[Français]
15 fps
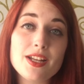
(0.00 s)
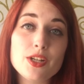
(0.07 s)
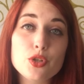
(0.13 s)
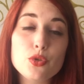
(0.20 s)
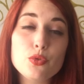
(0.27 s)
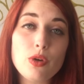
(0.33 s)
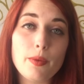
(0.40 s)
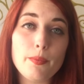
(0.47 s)
elle
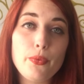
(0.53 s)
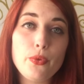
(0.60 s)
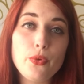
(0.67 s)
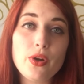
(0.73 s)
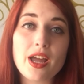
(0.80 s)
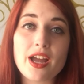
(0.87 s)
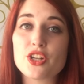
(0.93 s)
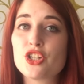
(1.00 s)
joue un peu
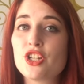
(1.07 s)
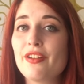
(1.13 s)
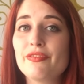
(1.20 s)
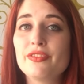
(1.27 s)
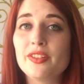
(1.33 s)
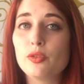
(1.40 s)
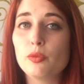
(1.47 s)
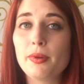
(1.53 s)
la chef
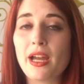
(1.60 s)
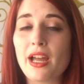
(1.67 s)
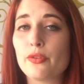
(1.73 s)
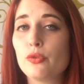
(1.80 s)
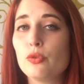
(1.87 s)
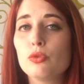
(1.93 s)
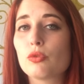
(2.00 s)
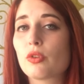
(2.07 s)
des
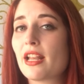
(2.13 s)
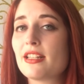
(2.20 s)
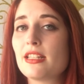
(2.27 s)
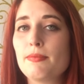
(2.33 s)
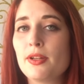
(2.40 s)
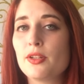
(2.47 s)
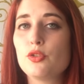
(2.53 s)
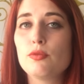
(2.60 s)
opérations, donc elle, c'est
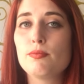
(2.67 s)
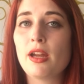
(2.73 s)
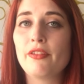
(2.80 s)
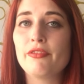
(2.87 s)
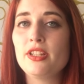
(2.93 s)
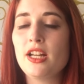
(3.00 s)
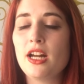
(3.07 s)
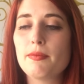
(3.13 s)
pas une super
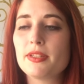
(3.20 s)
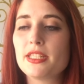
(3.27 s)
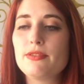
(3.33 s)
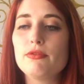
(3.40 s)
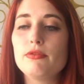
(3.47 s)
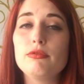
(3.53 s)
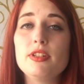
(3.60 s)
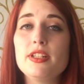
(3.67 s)
vilain, mais
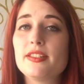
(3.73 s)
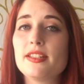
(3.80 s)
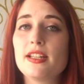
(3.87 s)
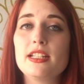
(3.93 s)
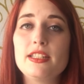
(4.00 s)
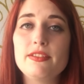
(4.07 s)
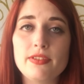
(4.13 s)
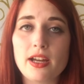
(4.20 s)
si vous voulez,
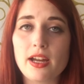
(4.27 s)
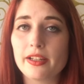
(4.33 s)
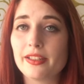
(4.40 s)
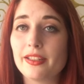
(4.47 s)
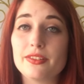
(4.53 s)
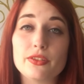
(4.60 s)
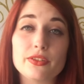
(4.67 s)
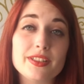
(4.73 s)
celle qui, va,
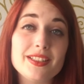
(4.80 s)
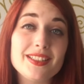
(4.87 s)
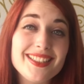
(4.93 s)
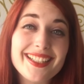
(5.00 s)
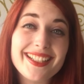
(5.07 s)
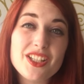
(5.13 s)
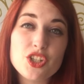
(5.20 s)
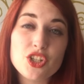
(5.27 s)
qui est censée
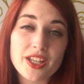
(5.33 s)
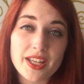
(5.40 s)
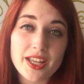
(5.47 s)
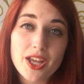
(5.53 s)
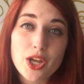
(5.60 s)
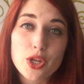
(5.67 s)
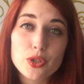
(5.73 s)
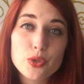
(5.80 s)
diriger
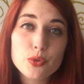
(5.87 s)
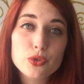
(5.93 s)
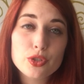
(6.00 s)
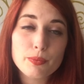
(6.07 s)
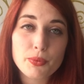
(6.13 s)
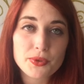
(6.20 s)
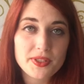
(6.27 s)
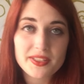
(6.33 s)
tout ce
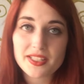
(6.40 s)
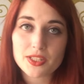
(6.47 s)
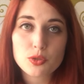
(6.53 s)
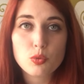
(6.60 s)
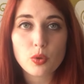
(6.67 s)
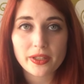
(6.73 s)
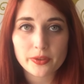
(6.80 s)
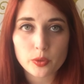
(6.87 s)
petit
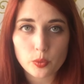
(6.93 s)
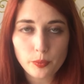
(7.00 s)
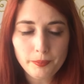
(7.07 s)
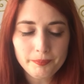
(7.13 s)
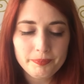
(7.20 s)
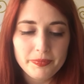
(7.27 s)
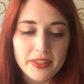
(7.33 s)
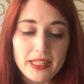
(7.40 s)
escadron.
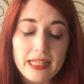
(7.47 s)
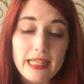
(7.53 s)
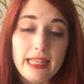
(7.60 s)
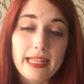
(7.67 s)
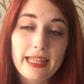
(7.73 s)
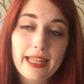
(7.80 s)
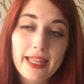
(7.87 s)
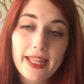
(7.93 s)

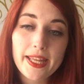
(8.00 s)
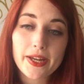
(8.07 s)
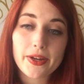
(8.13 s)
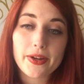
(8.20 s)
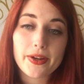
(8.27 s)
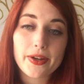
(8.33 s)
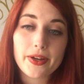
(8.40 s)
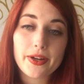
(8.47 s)
Et,
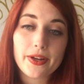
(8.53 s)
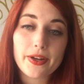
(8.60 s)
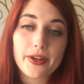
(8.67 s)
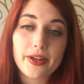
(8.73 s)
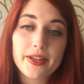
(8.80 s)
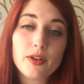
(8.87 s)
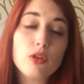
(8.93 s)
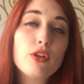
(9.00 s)

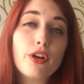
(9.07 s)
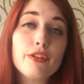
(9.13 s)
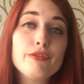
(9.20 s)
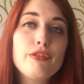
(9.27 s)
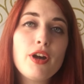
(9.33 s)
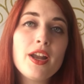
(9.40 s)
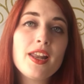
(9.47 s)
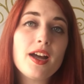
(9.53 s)
euh, encore une
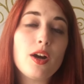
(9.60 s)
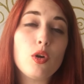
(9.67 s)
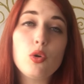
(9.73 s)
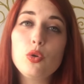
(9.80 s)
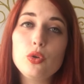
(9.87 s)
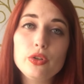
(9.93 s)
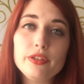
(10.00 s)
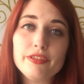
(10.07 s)
fois, elle a un
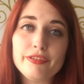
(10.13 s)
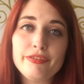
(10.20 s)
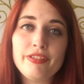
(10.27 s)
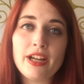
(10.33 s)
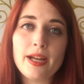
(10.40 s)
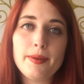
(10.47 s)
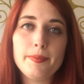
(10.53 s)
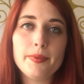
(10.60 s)
rôle de
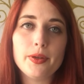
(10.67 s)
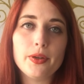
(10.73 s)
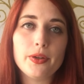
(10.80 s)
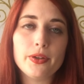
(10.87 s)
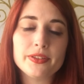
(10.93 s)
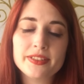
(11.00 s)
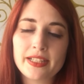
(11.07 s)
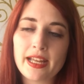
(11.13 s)
femme
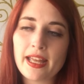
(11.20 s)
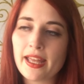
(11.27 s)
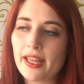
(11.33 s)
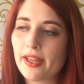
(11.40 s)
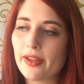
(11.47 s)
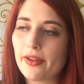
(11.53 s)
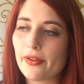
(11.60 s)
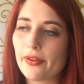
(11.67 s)
euh,
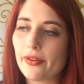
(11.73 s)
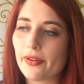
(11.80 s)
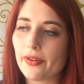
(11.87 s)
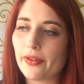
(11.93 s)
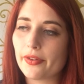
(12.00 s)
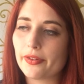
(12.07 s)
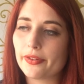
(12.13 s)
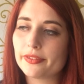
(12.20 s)
très,
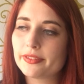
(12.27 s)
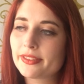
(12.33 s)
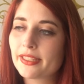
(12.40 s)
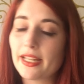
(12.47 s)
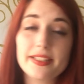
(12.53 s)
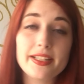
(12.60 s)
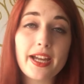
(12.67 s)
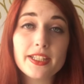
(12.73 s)
euh,
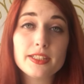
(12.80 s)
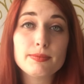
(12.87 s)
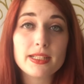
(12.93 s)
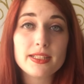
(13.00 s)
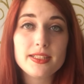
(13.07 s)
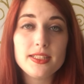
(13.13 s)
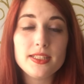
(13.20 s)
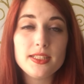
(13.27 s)
très
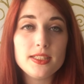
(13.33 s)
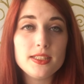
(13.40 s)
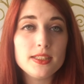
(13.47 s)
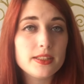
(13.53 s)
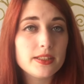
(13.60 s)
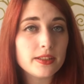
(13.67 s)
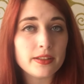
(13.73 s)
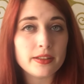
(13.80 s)

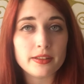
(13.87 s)
charismatique,